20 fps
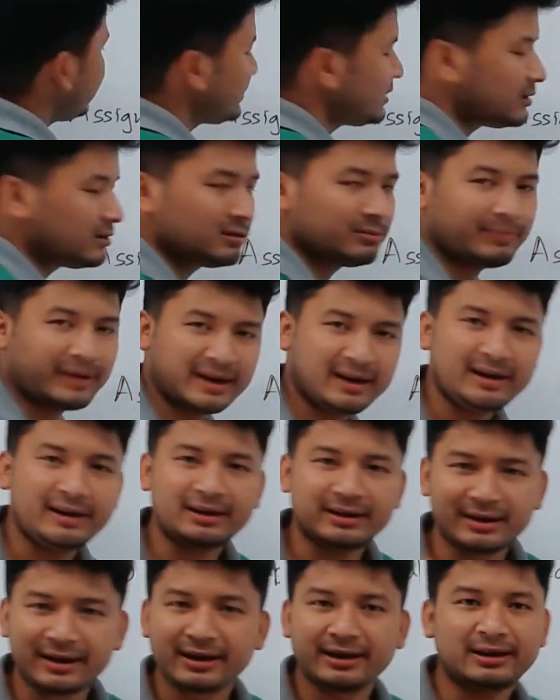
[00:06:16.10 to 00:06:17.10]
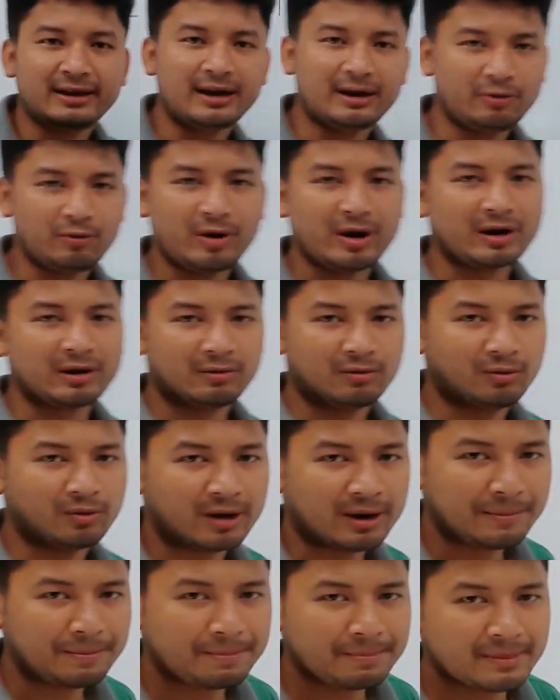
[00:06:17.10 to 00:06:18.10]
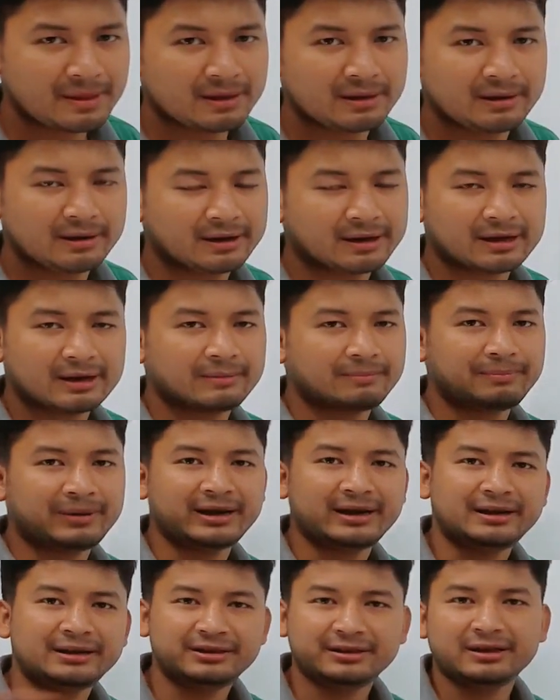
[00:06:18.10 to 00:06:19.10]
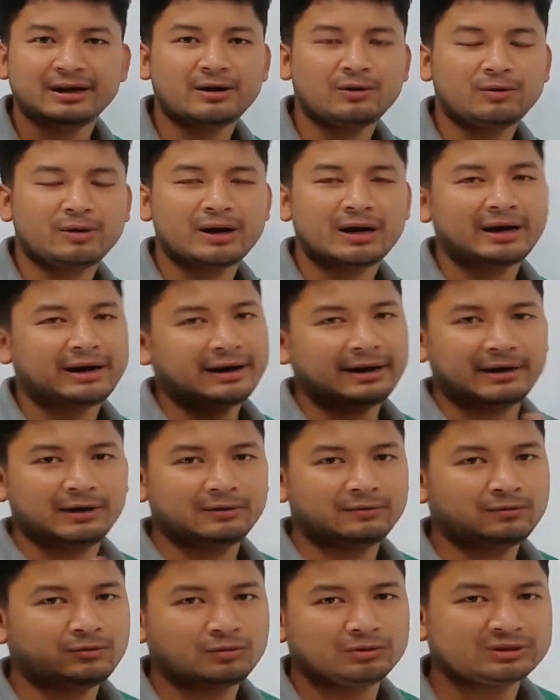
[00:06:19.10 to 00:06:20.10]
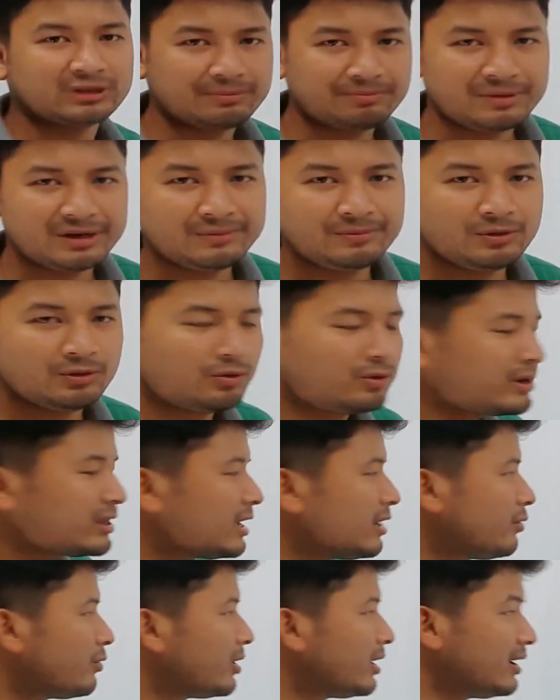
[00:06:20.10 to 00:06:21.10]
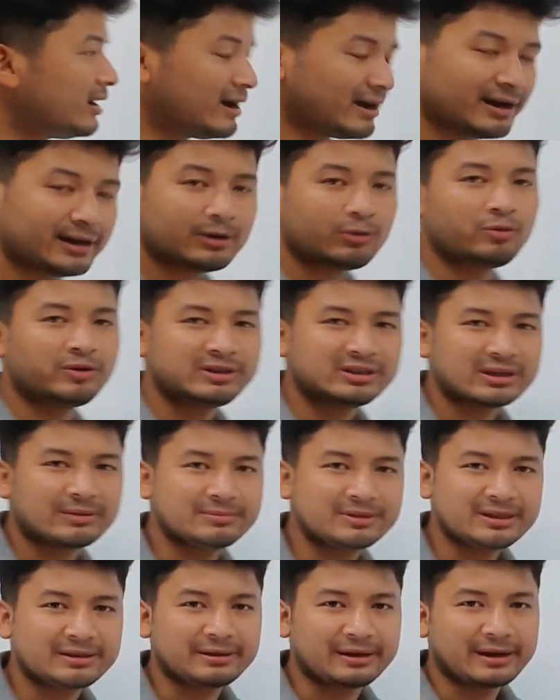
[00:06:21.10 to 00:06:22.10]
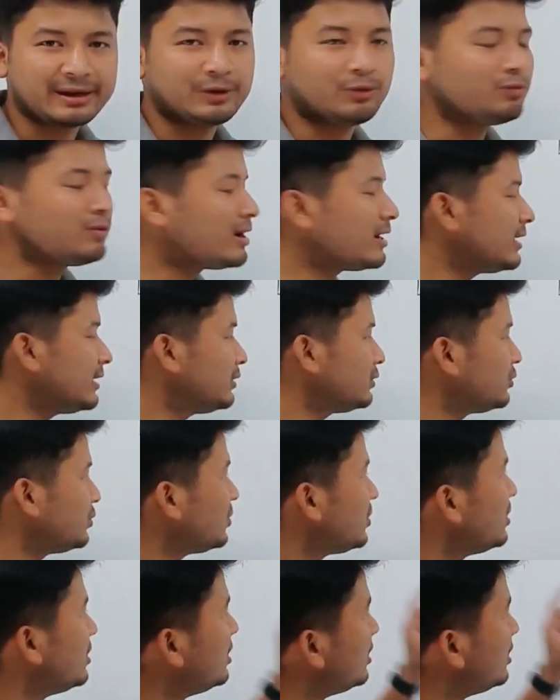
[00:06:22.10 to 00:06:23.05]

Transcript: थिंक पहले ही ले लिया हो, होगा ठीक है पहले ही दिया होगा एंड वो सबमिट भी हो गया होगा अगर कोई सब्जेक्ट नहीं हुआ है तो